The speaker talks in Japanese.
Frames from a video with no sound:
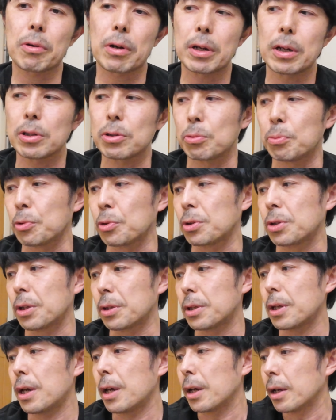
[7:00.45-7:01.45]
のかなと思って
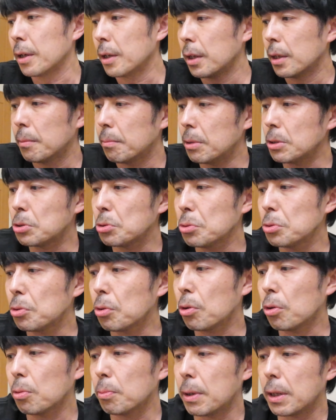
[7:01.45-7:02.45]
て、まあ、そういう
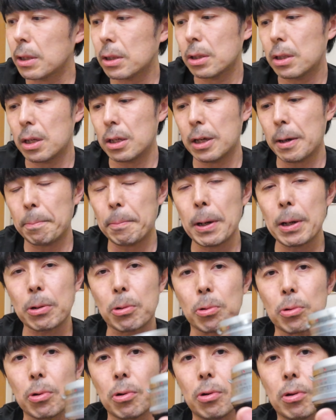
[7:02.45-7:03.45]
ところもあってやっぱり
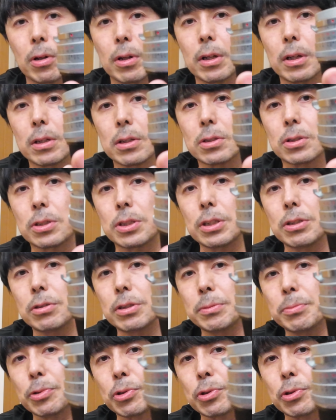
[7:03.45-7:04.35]
このスチールリ